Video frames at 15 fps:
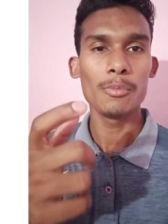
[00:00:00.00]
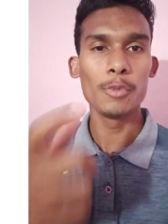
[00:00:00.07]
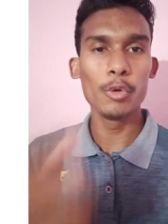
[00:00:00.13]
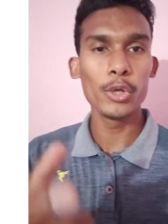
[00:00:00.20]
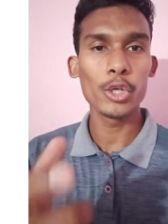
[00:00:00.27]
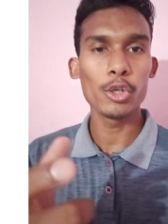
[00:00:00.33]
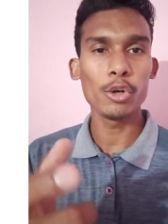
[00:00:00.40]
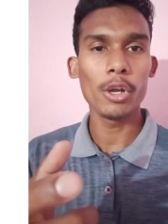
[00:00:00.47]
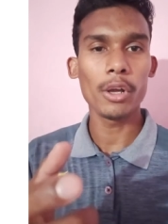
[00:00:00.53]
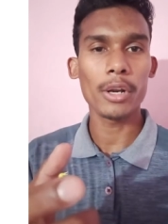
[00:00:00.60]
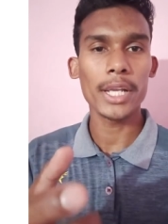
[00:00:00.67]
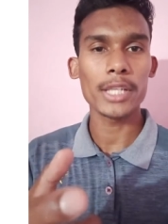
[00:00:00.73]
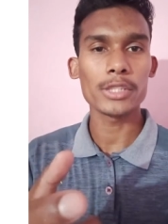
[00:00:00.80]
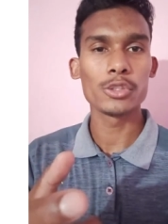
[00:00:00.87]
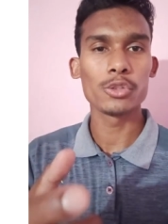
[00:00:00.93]
मूविंग टोड
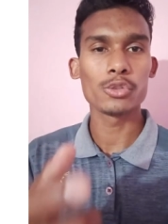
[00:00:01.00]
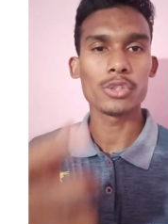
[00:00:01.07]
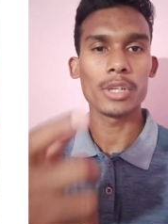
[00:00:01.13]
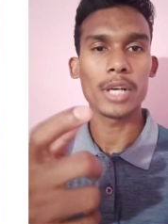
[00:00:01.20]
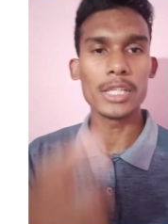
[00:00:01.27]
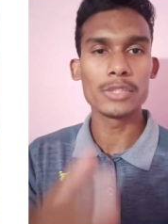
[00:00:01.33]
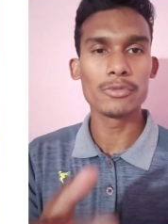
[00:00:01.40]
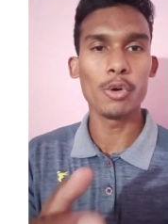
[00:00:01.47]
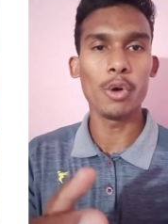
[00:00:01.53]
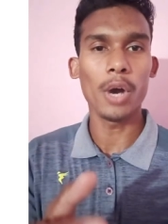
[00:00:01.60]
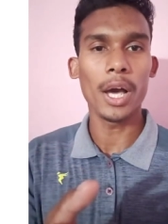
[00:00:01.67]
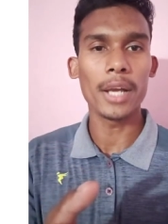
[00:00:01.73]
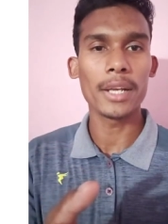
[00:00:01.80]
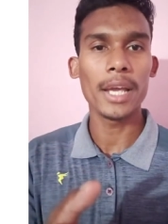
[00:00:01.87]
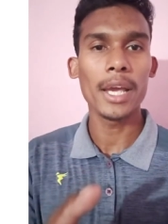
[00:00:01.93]
और नेक्स्ट न्यूज़ तो गाइज वो
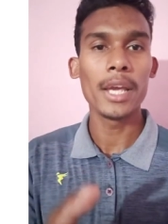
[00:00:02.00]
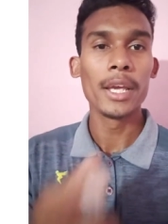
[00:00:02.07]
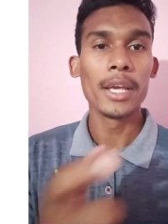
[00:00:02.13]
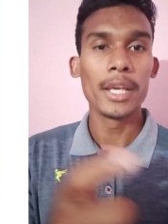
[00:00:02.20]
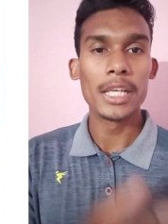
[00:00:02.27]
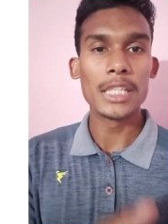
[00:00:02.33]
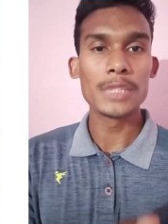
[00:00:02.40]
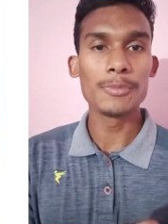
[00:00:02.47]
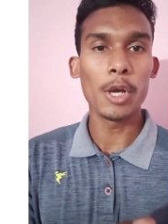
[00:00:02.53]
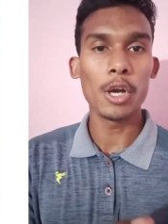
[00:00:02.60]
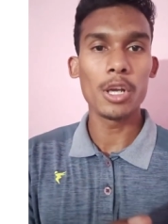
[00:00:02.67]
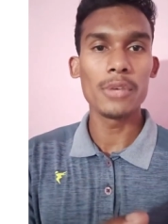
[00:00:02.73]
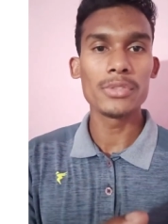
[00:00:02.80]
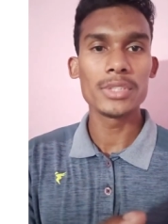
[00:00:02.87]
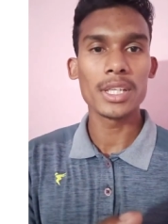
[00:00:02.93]
आ रही है ईस्ट
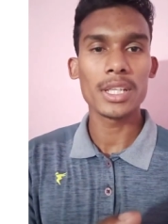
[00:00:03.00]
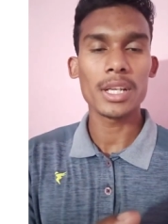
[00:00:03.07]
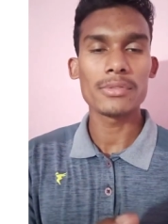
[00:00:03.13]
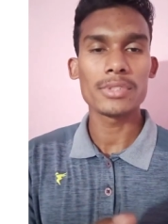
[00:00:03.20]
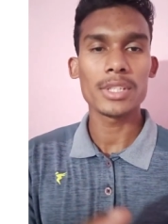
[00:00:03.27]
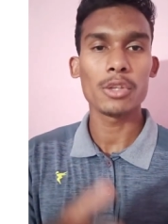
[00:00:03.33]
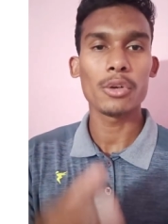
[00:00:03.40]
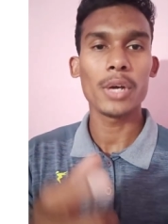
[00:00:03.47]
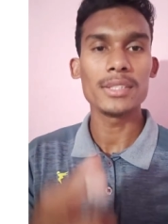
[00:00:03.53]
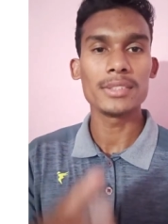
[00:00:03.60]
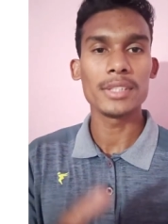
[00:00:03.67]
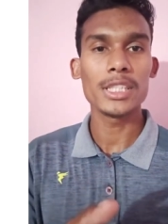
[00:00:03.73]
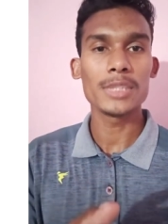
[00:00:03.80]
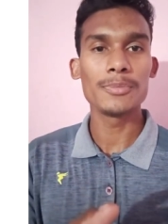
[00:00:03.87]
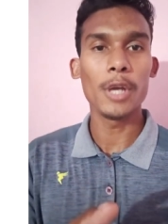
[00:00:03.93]
बंगाल एफ की तरफ से तो
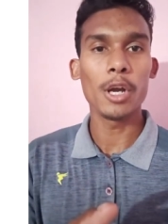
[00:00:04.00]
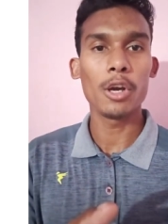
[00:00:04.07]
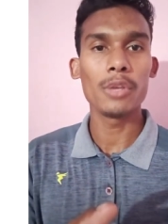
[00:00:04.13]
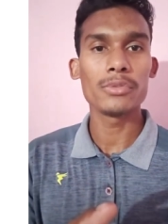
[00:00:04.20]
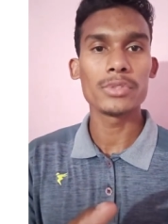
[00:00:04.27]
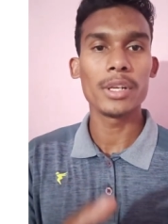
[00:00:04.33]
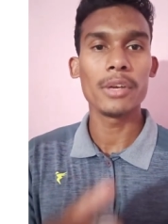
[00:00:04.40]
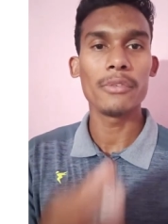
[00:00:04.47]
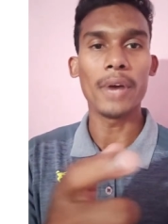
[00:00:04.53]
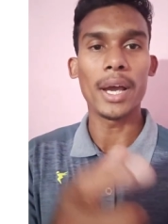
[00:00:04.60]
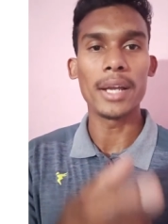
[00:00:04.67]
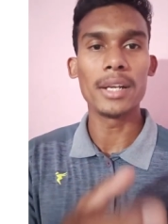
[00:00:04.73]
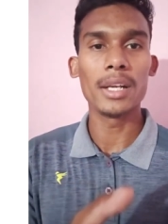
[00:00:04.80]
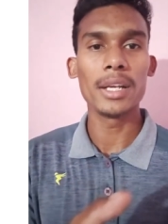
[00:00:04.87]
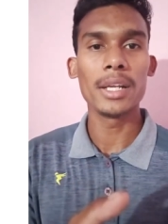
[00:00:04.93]
गाइज ईस्ट बंगाल एफ ने
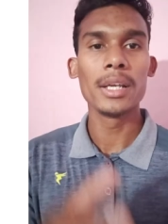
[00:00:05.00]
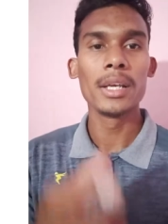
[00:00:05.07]
फाइनली